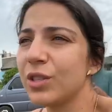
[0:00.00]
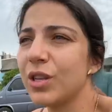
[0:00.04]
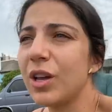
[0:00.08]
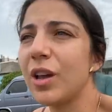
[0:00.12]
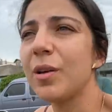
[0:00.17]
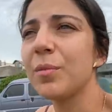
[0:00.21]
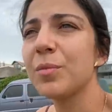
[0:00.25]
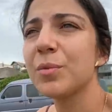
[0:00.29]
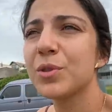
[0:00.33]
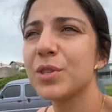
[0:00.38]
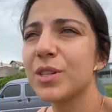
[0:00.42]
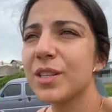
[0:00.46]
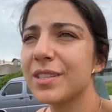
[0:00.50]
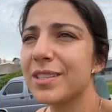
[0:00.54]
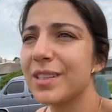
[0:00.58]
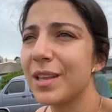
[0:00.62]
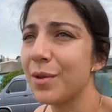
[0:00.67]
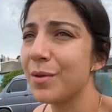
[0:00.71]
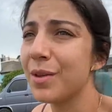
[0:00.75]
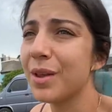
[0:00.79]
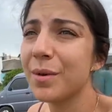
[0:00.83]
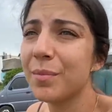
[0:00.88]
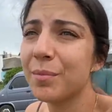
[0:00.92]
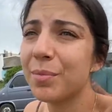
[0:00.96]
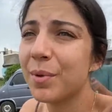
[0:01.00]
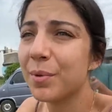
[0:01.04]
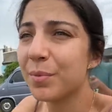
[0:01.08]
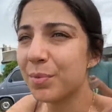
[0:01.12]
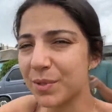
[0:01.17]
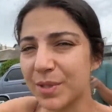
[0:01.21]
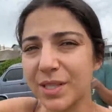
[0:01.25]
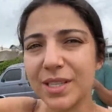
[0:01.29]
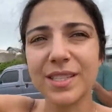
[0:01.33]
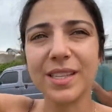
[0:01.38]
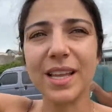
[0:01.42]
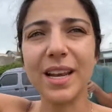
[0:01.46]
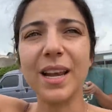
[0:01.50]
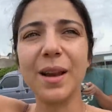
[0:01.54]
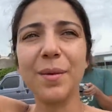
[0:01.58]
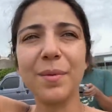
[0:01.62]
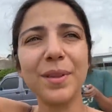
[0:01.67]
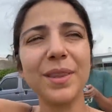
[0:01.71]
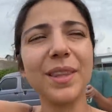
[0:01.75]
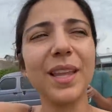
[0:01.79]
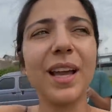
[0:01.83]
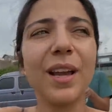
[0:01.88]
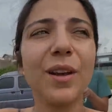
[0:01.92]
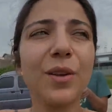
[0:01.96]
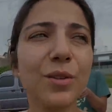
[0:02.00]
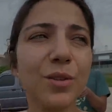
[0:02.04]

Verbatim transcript: sabemos si esté bien, pero pues está en la mitad del